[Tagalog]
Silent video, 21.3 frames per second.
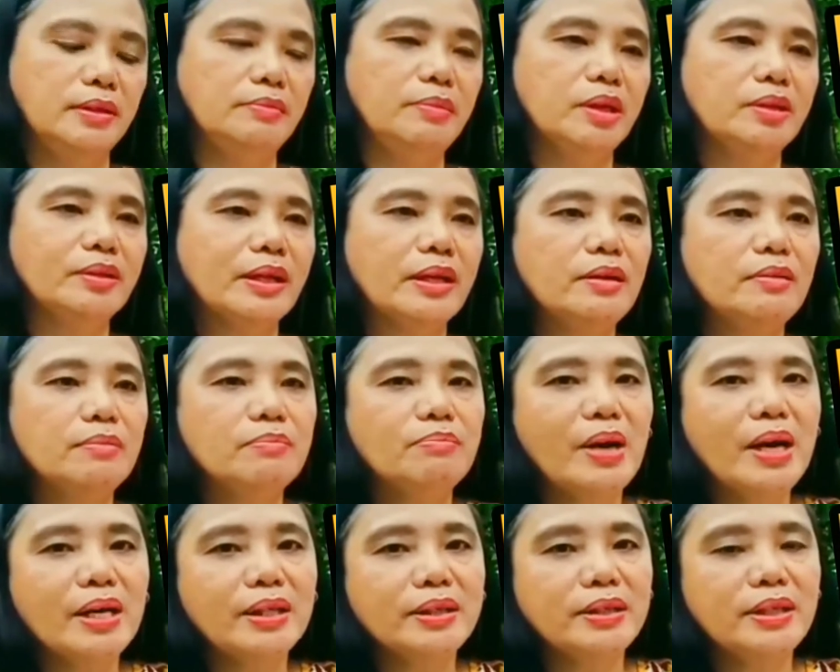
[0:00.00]
Meron
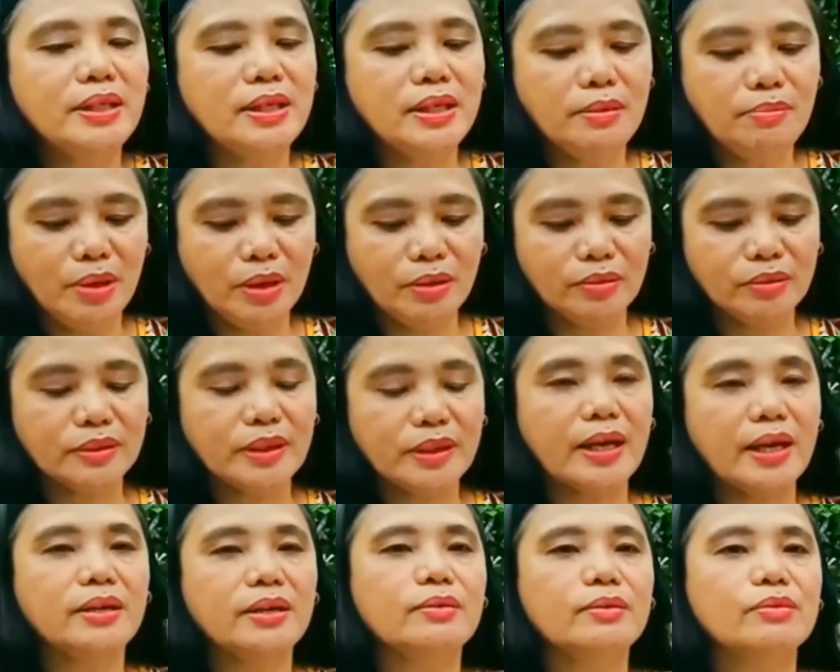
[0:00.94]
tayong body, meron
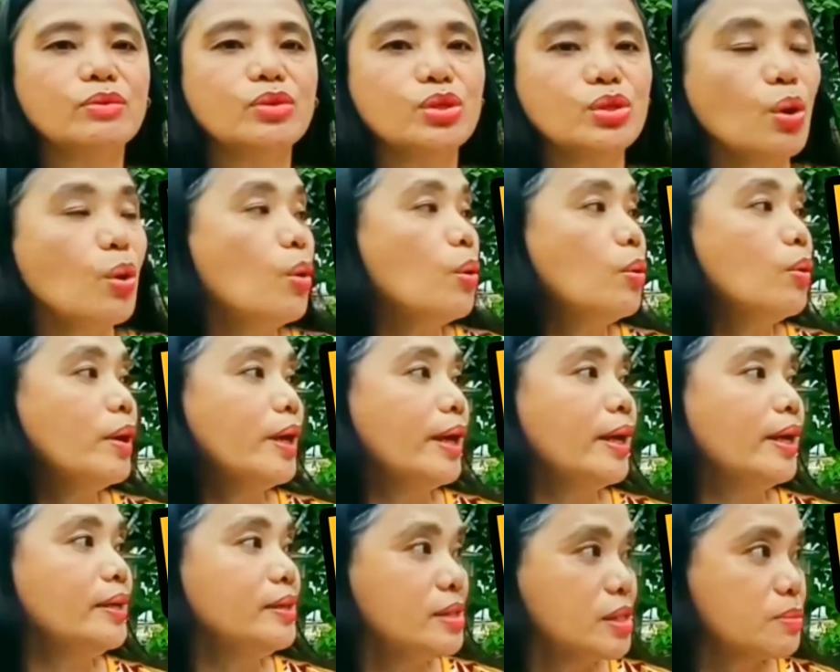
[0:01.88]
tayong soul
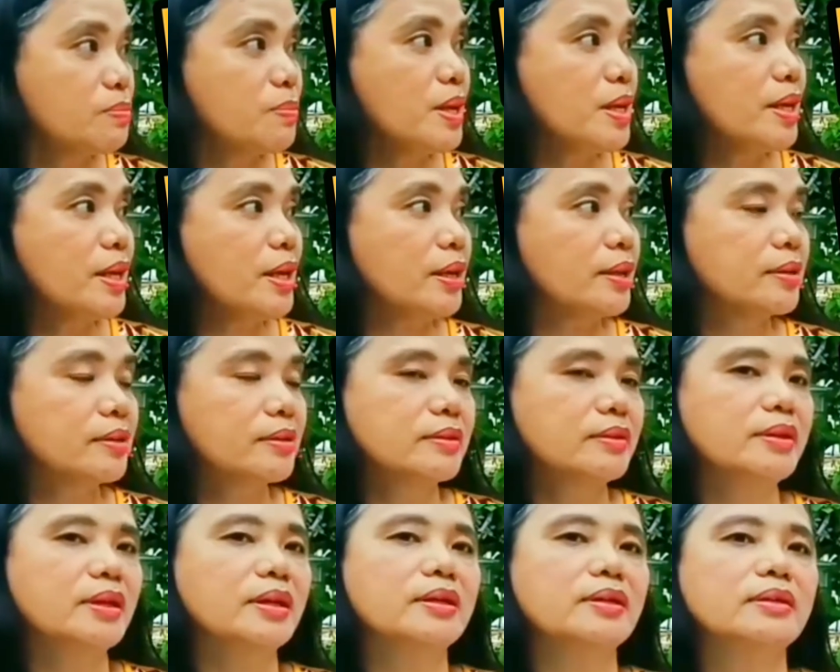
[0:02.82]
and spirit.
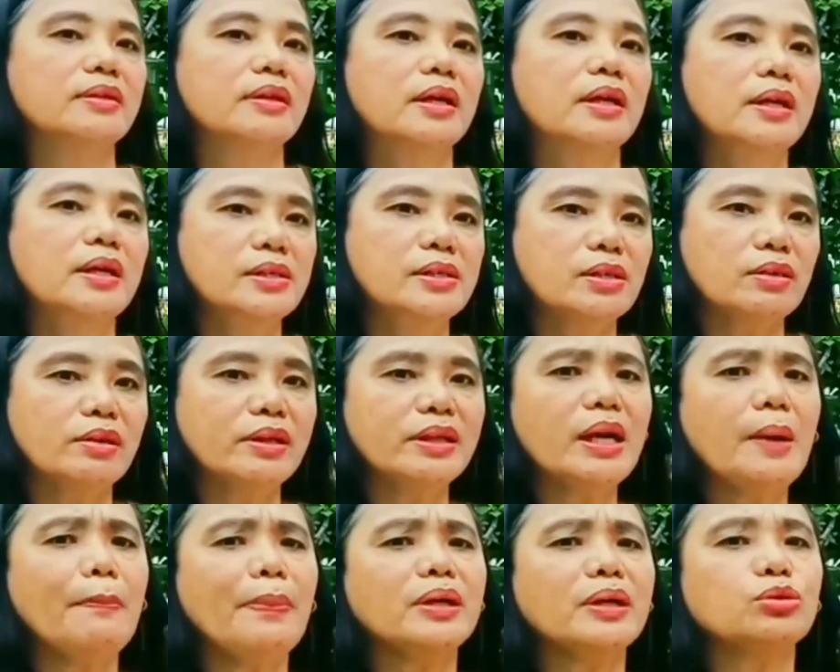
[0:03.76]
So,
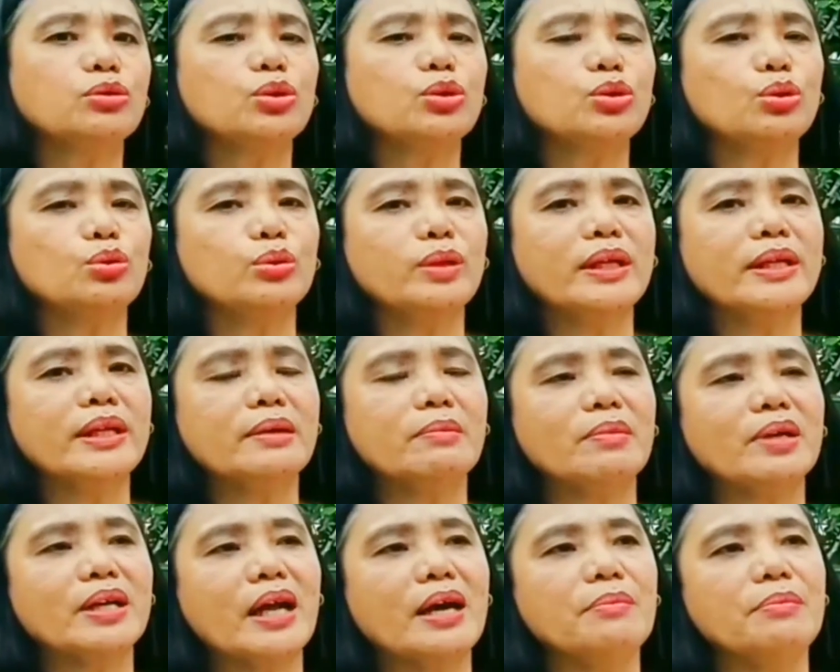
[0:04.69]
ang napagtutuunan
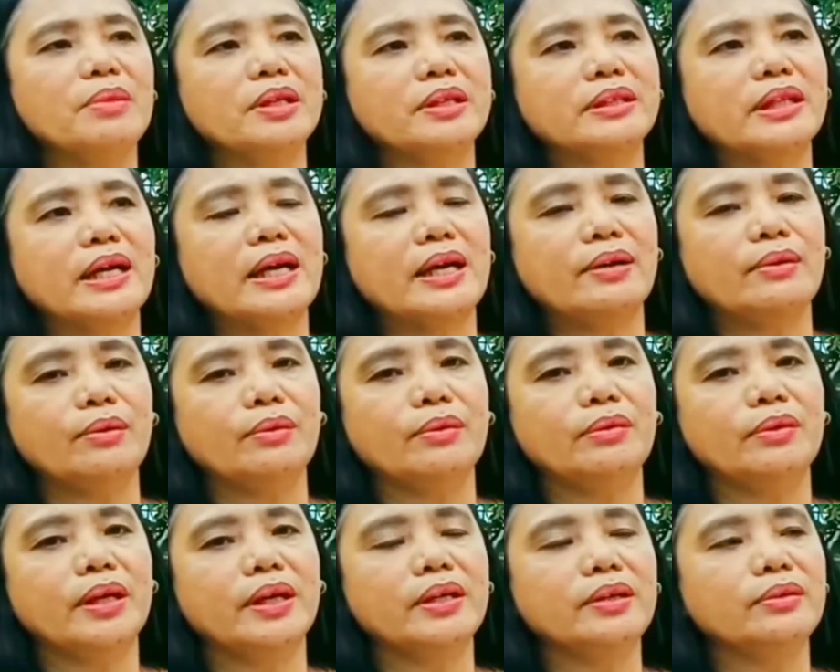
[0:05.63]
ng maraming
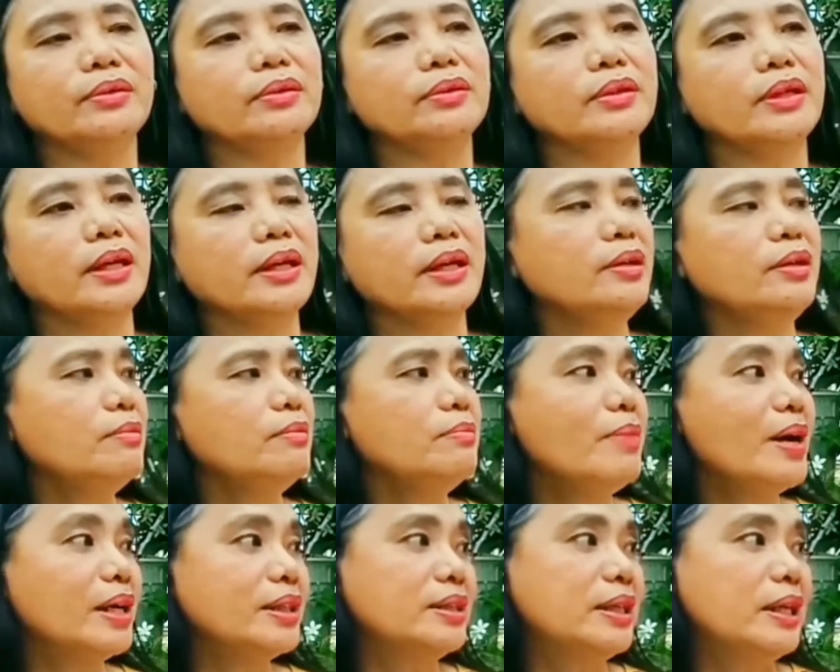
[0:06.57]
tao ngayon ay
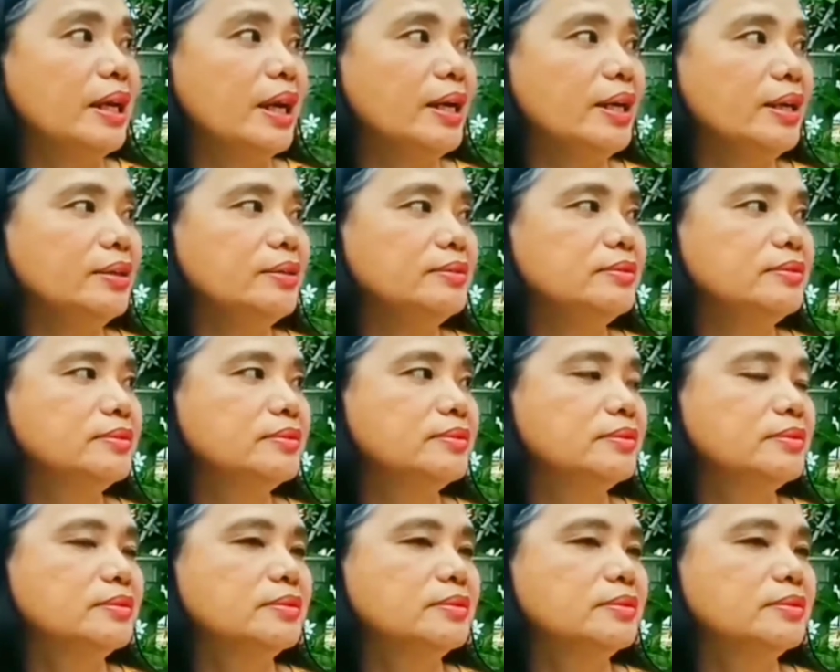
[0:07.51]
yung body lang.